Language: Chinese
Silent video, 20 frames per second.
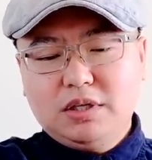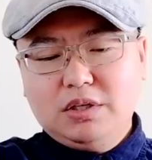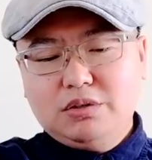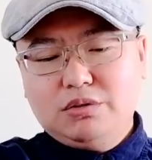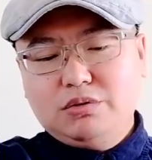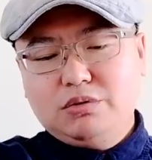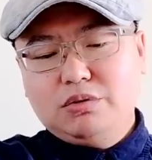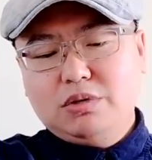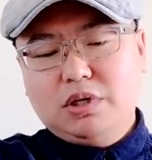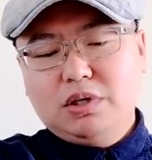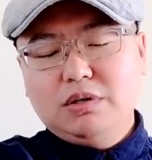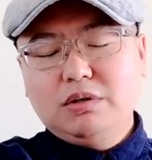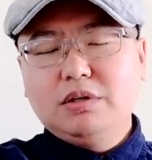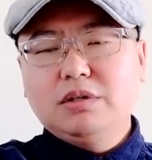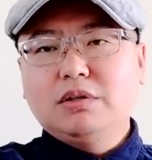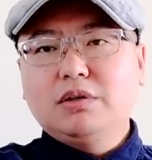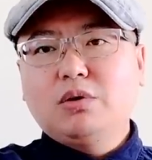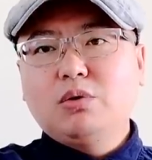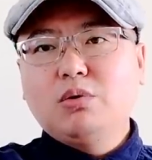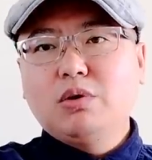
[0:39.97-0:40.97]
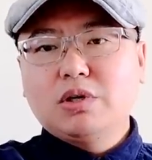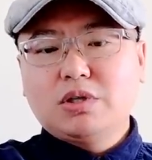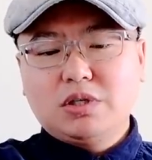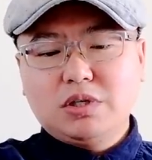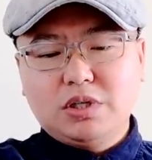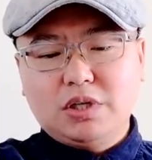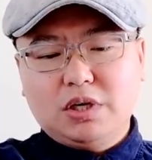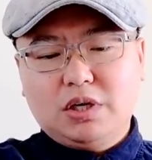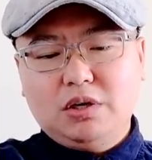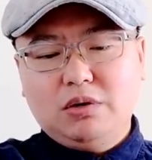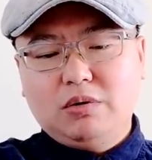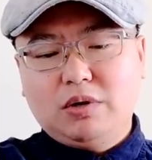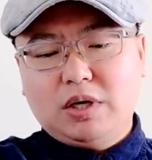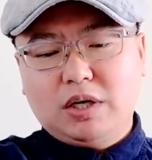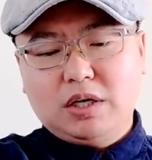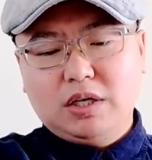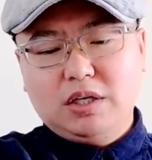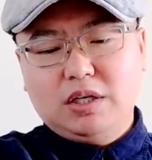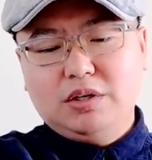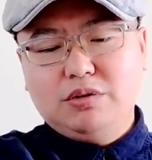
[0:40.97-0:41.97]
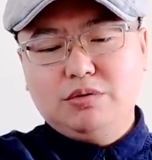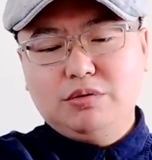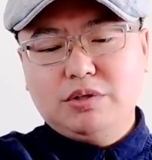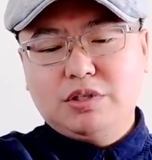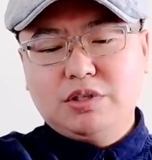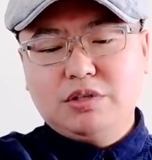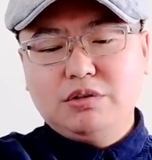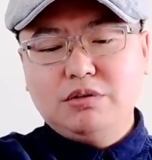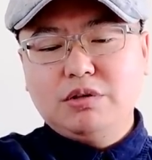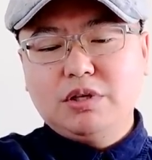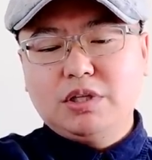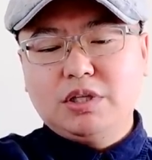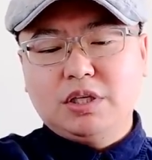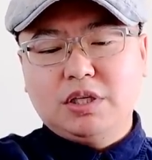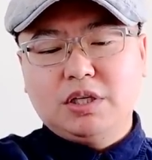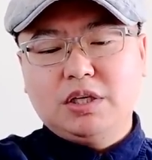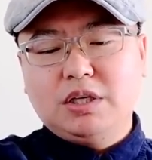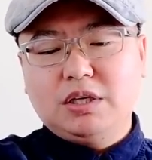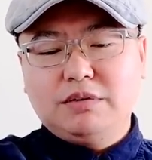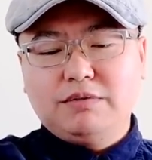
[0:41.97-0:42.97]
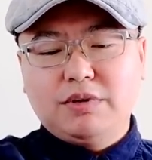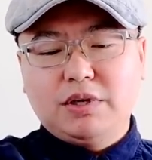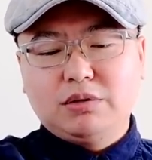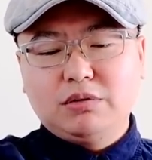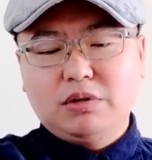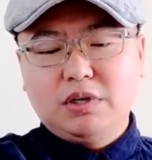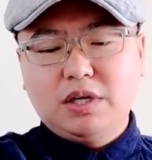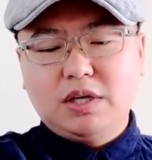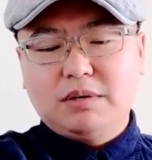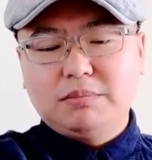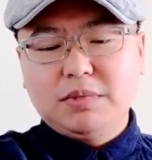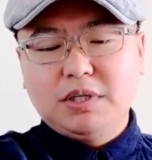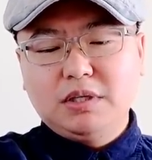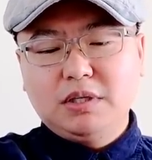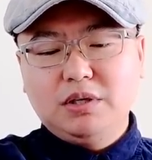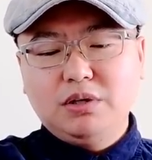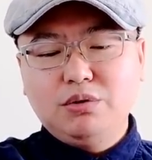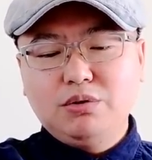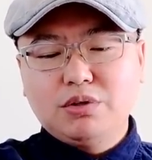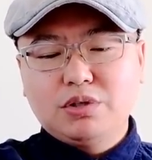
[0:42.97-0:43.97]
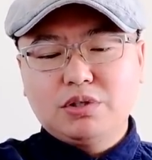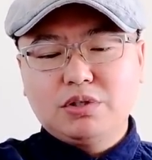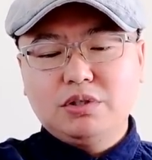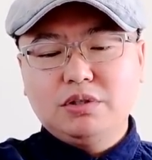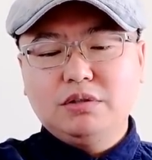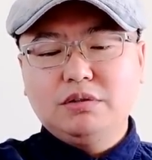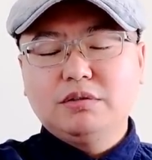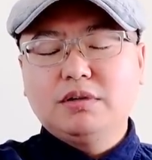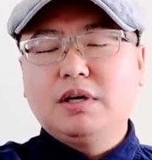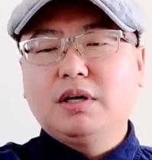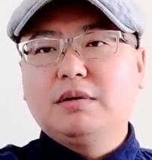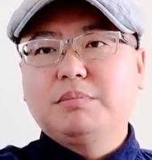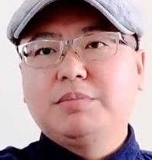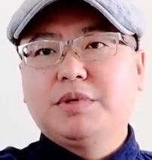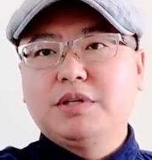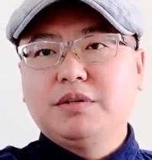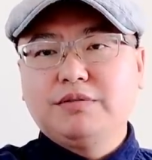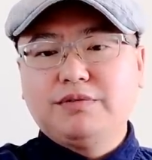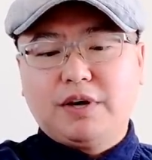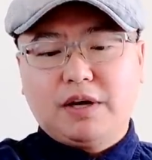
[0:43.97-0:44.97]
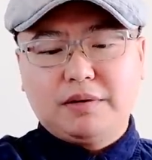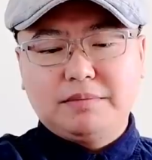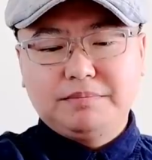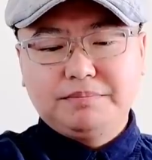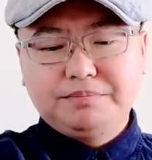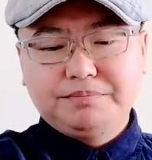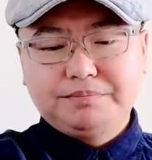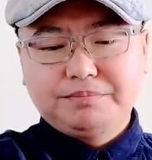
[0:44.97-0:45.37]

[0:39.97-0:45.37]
许章润获释以后啊，已于七月底委托两名律师啊平反。